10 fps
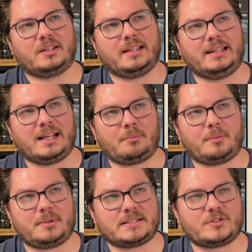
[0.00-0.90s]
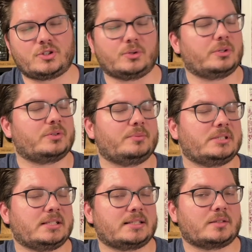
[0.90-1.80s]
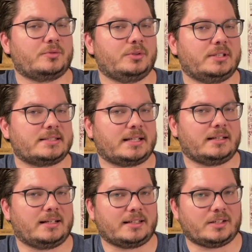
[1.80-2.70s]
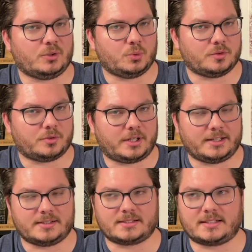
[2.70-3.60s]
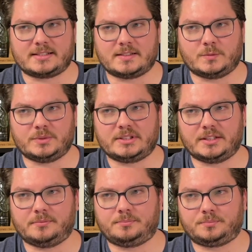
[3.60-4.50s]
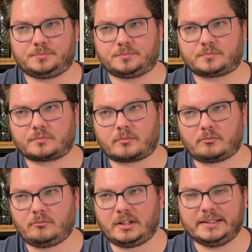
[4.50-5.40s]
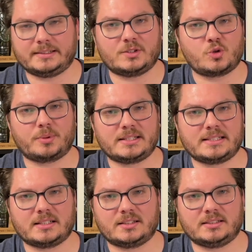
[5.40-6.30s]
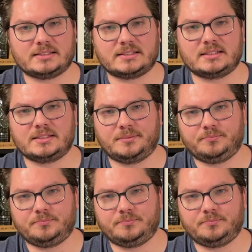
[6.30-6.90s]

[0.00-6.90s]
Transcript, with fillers: Ich habe aber zwischendurch so ein bisschen das Gefühl, dass da eine leichte Jugend vorhanden ist. Dass er so ein bisschen dieses Spritzige, dieses.